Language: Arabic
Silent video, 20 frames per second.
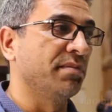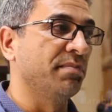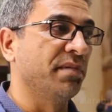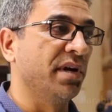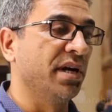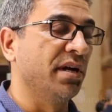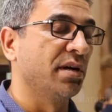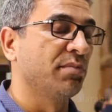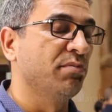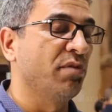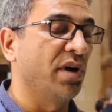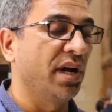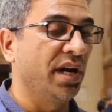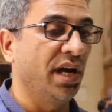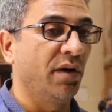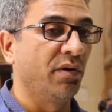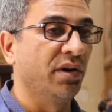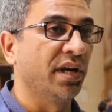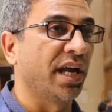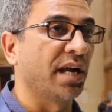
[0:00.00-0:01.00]
ما يربو عن
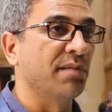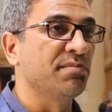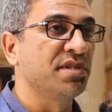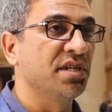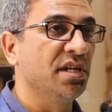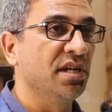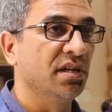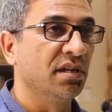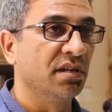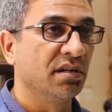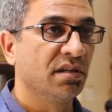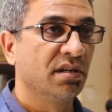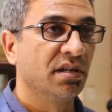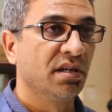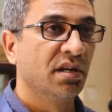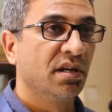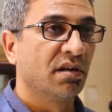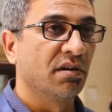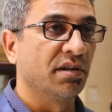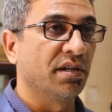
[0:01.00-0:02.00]
حوالي 50
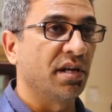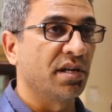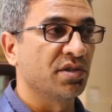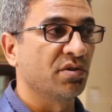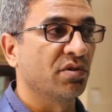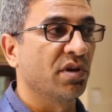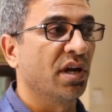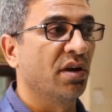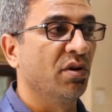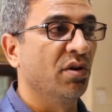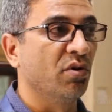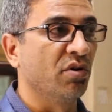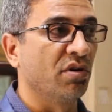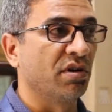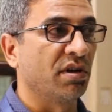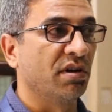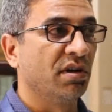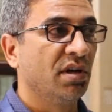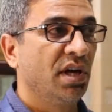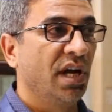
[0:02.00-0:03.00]
قطع زجاجي
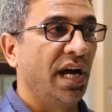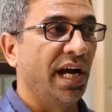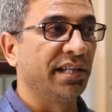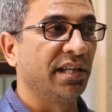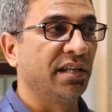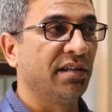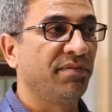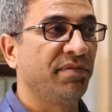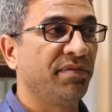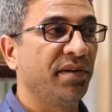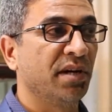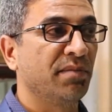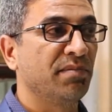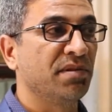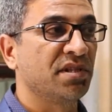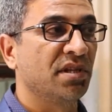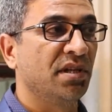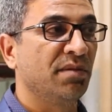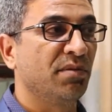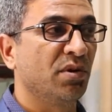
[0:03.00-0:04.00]
اخرى عدد
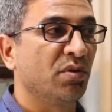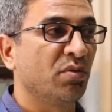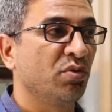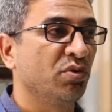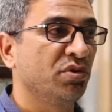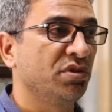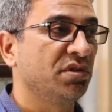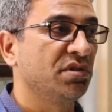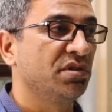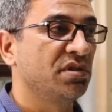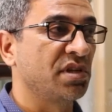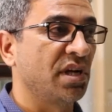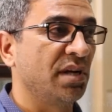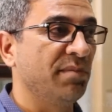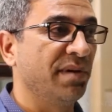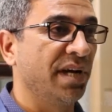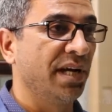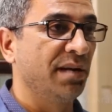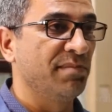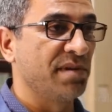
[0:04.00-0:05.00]
الفريجمنتس اللي موجود زي
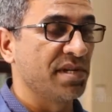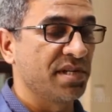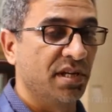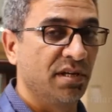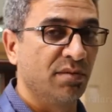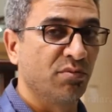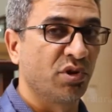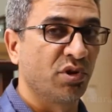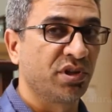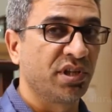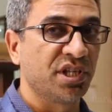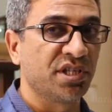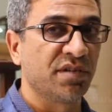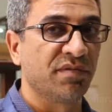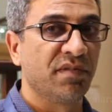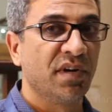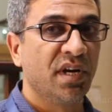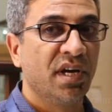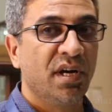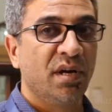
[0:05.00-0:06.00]
ما قال مثلا المكتشف
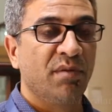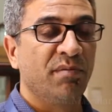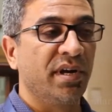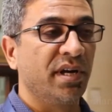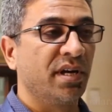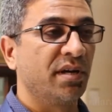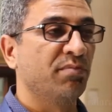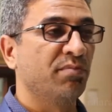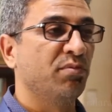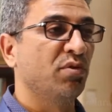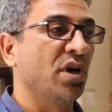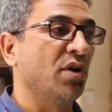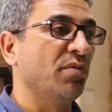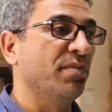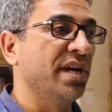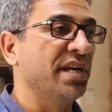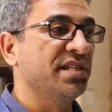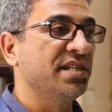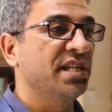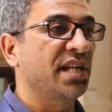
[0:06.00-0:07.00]
ما يربو او
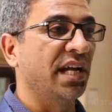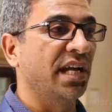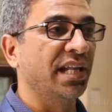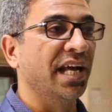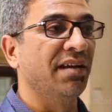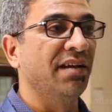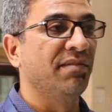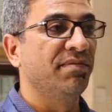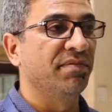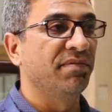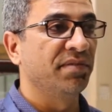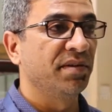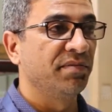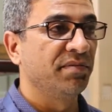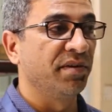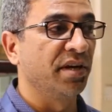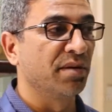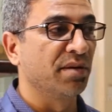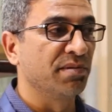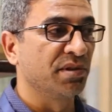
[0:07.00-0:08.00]
ما يزيد عن 1000
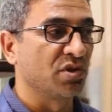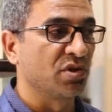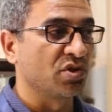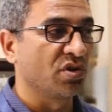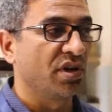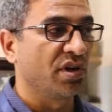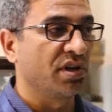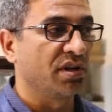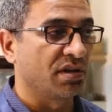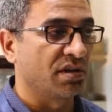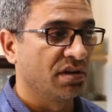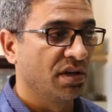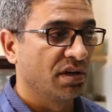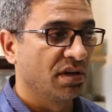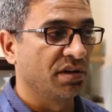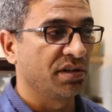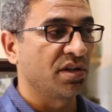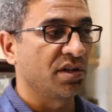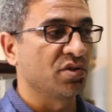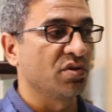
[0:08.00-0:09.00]
فريجمنت صغير
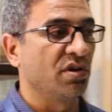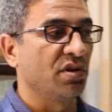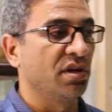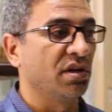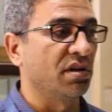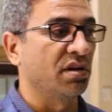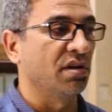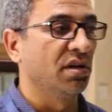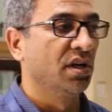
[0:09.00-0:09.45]
قطع صغيره